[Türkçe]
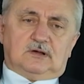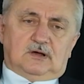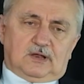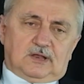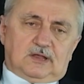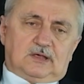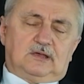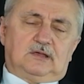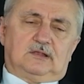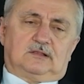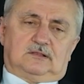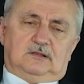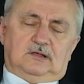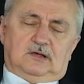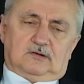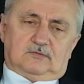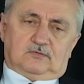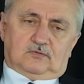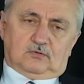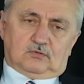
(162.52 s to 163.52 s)

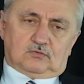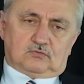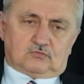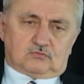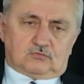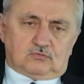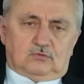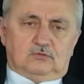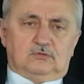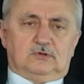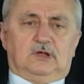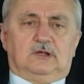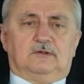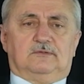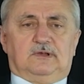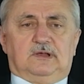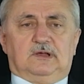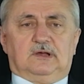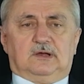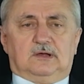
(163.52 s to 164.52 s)
hareketler, fonksiyonlar
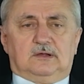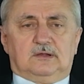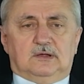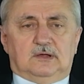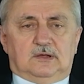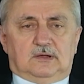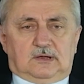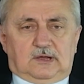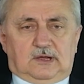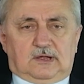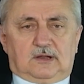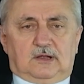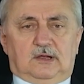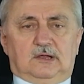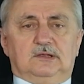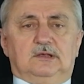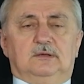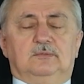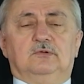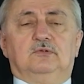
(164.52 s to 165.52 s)
veya
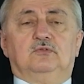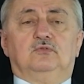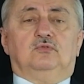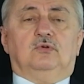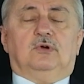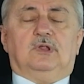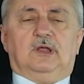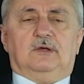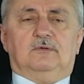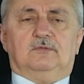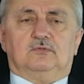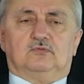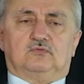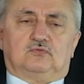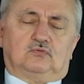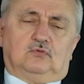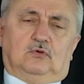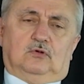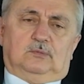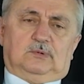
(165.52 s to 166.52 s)
herhangi bir görev
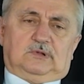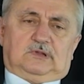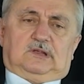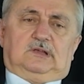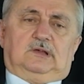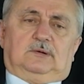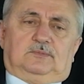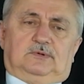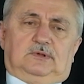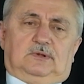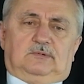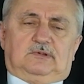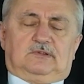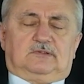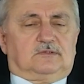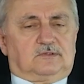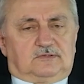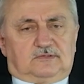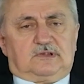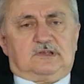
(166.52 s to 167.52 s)
su olmadan
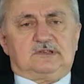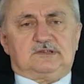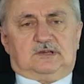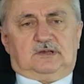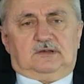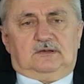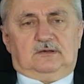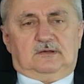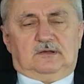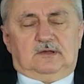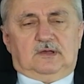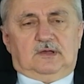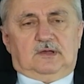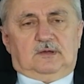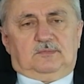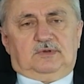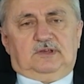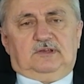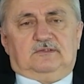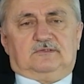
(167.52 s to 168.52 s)
yapılamaz. Kısaca
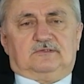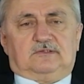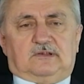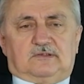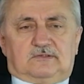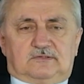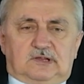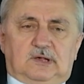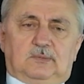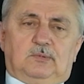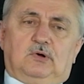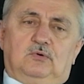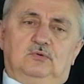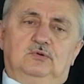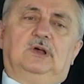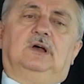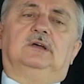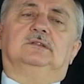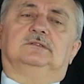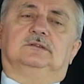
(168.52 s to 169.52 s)
bir insan sabah
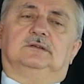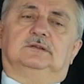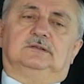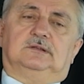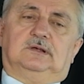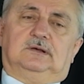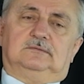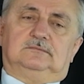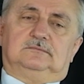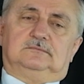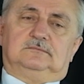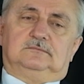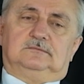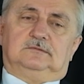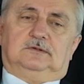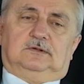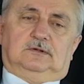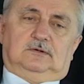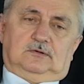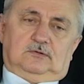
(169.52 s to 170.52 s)
uyandığında
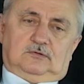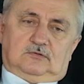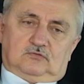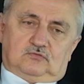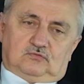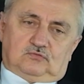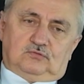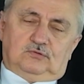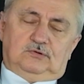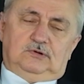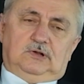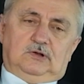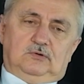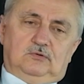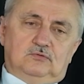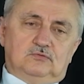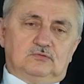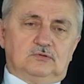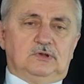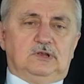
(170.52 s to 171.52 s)
su ile
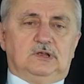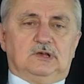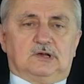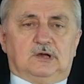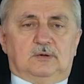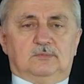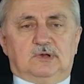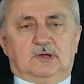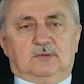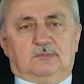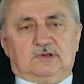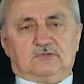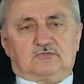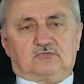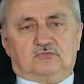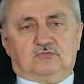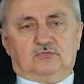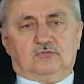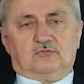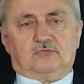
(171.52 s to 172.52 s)
yüzünü yıkamaya
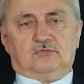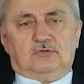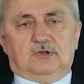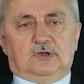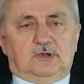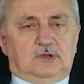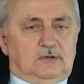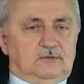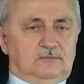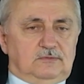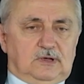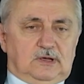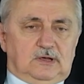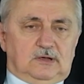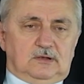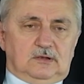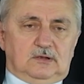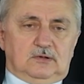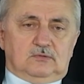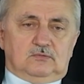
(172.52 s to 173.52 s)
başlıyor
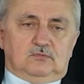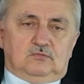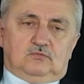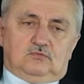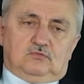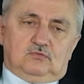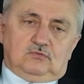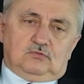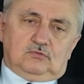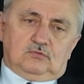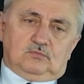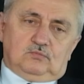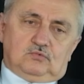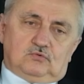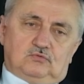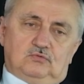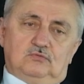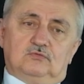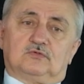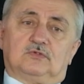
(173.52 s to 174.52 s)
ve günün
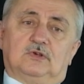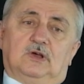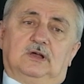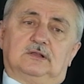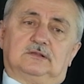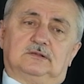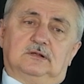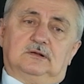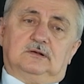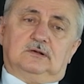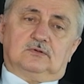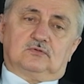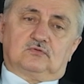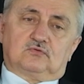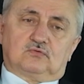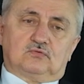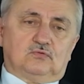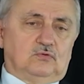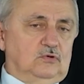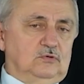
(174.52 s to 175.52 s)
bütün saatlerinde
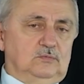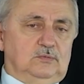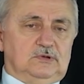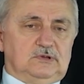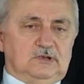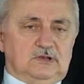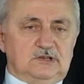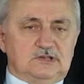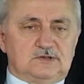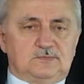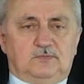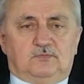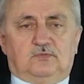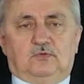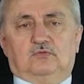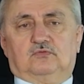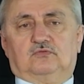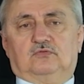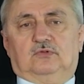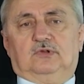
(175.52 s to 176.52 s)
su olmadan hiçbir
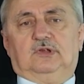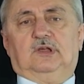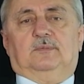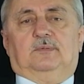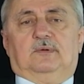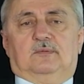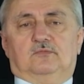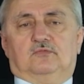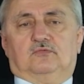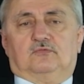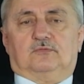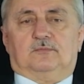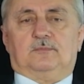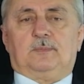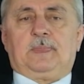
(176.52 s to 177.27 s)
fonksiyonu yapamıyor.